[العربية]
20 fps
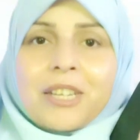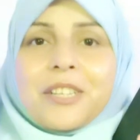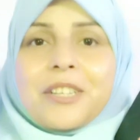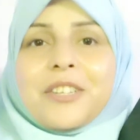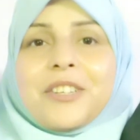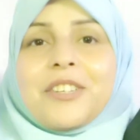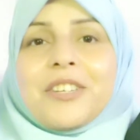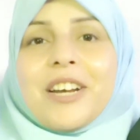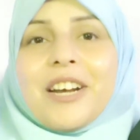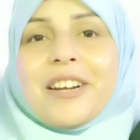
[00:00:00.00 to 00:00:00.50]

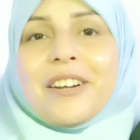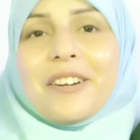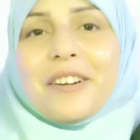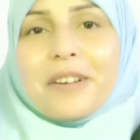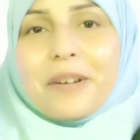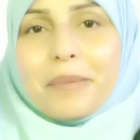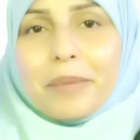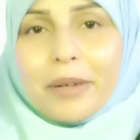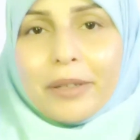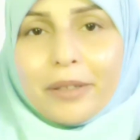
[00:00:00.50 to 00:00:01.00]
شهر
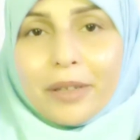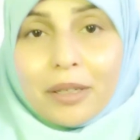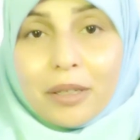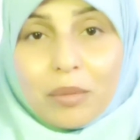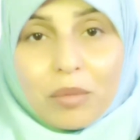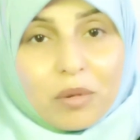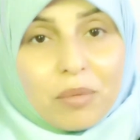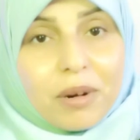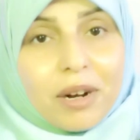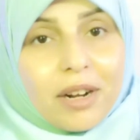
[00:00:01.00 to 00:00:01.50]
رمضان
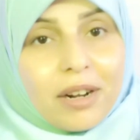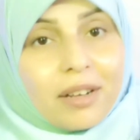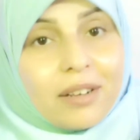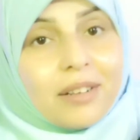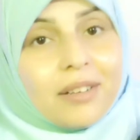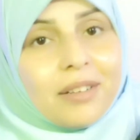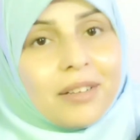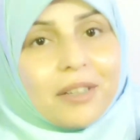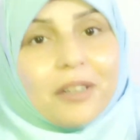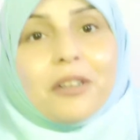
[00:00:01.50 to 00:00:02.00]

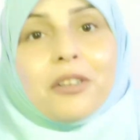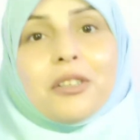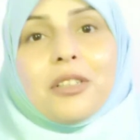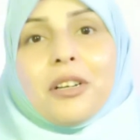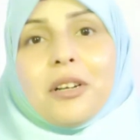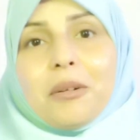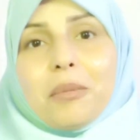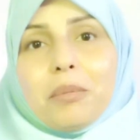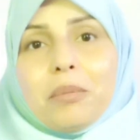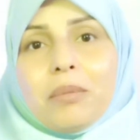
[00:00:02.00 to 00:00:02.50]
المبارك
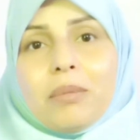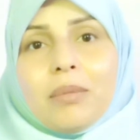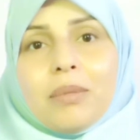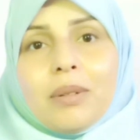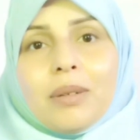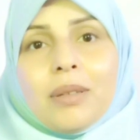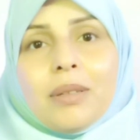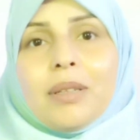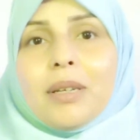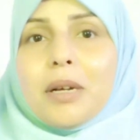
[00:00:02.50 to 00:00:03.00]
اقترب
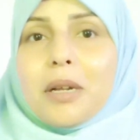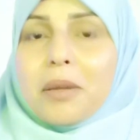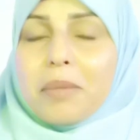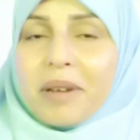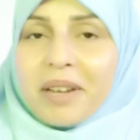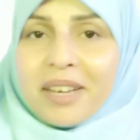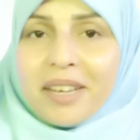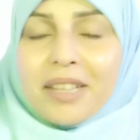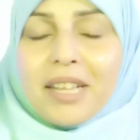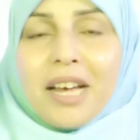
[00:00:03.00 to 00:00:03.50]
تقريبا
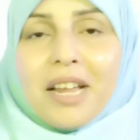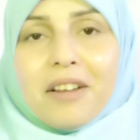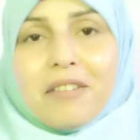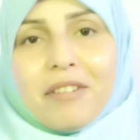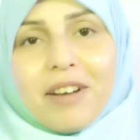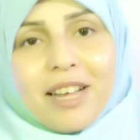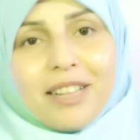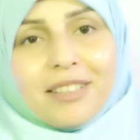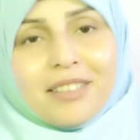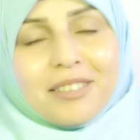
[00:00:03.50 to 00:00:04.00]
كده احنا في
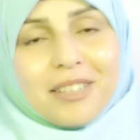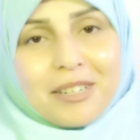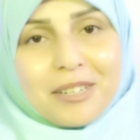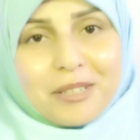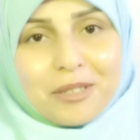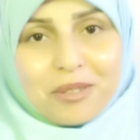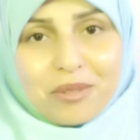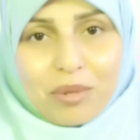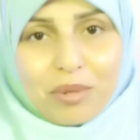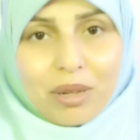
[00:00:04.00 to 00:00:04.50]
عد
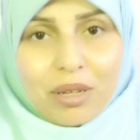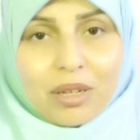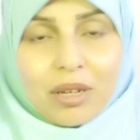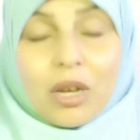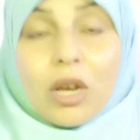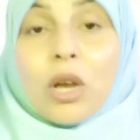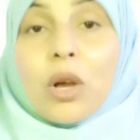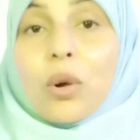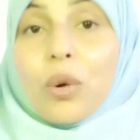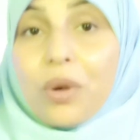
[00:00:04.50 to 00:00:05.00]
تنزل
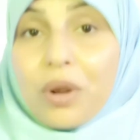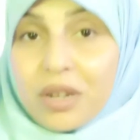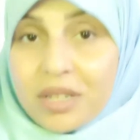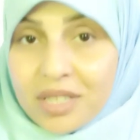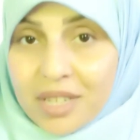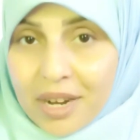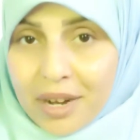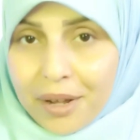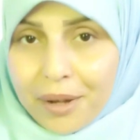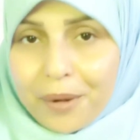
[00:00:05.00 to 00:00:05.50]
كل
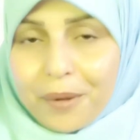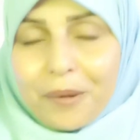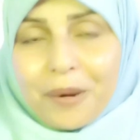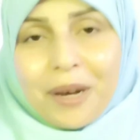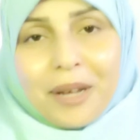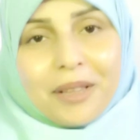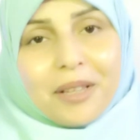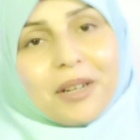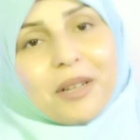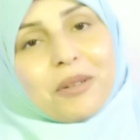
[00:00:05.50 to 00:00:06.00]
سنة
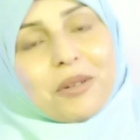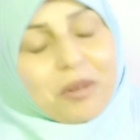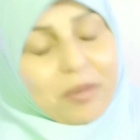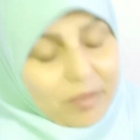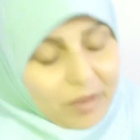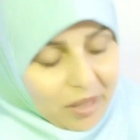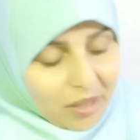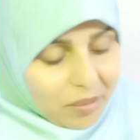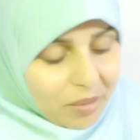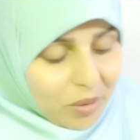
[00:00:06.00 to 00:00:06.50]
وحضراتكم
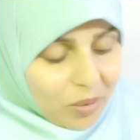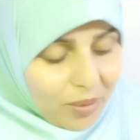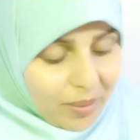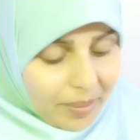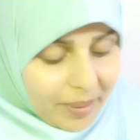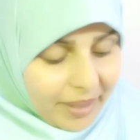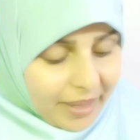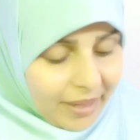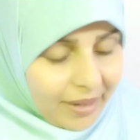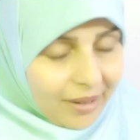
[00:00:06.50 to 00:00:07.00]
طيبين
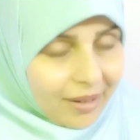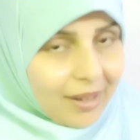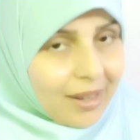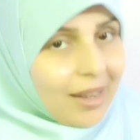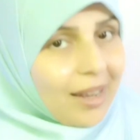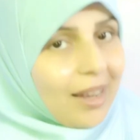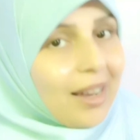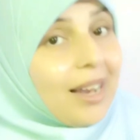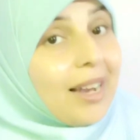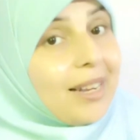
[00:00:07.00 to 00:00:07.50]
وبخير
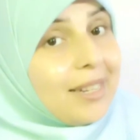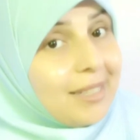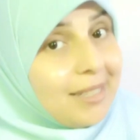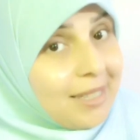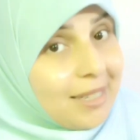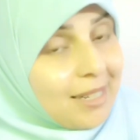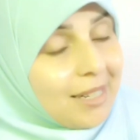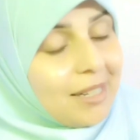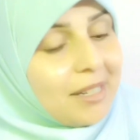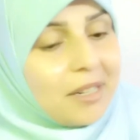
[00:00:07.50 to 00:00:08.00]

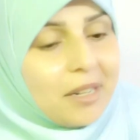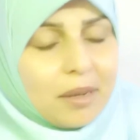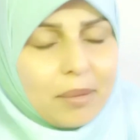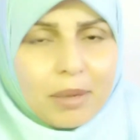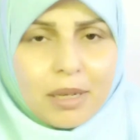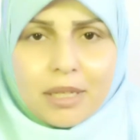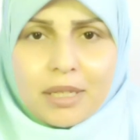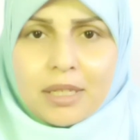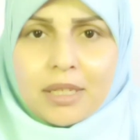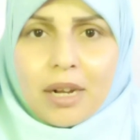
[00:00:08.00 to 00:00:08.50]
عايزين
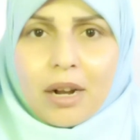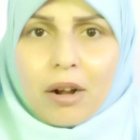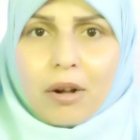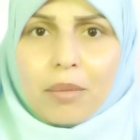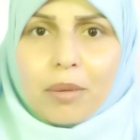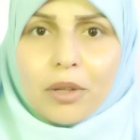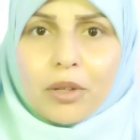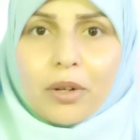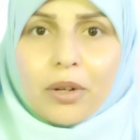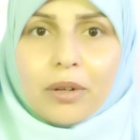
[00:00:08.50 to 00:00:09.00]
نعمل ازاي
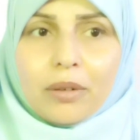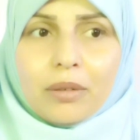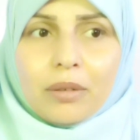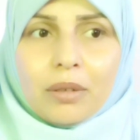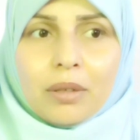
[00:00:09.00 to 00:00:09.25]
رمضان